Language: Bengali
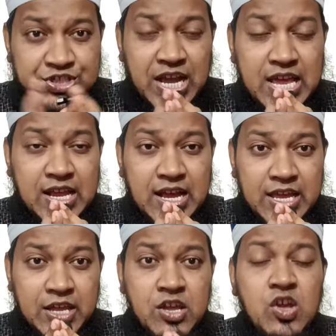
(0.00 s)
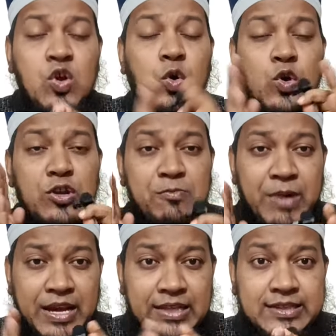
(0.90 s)
জায়গায় কোন
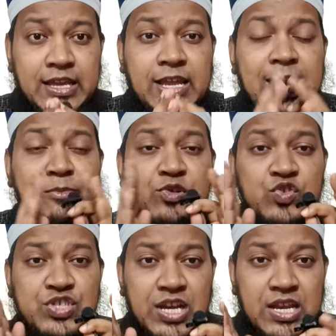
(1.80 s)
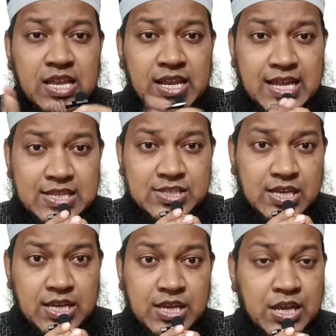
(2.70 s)
বাড়িতে কেমন ছেলের
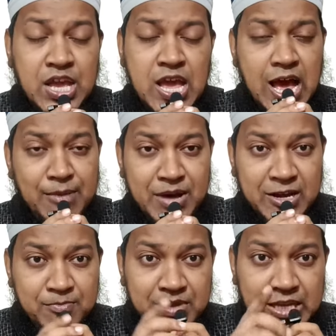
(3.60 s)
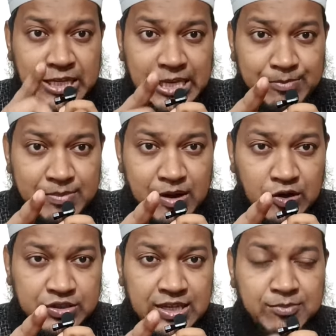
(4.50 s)
কাছে আমার মেয়েকে বিবাহ
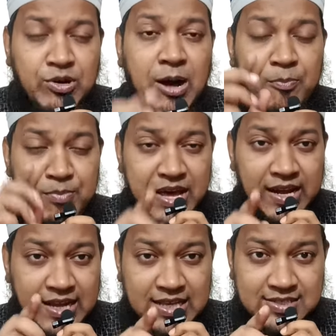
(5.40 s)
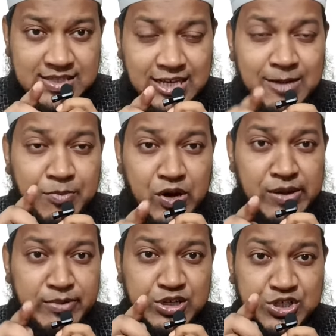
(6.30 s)
দেব আপনার কাছ থেকে
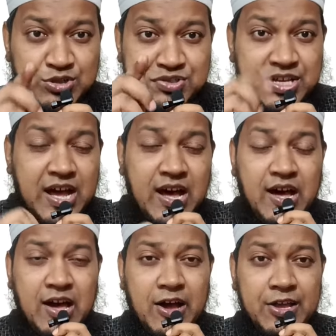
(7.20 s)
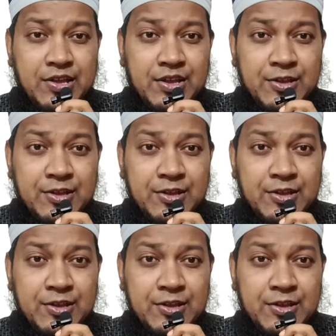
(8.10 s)
পরামর্শ চাই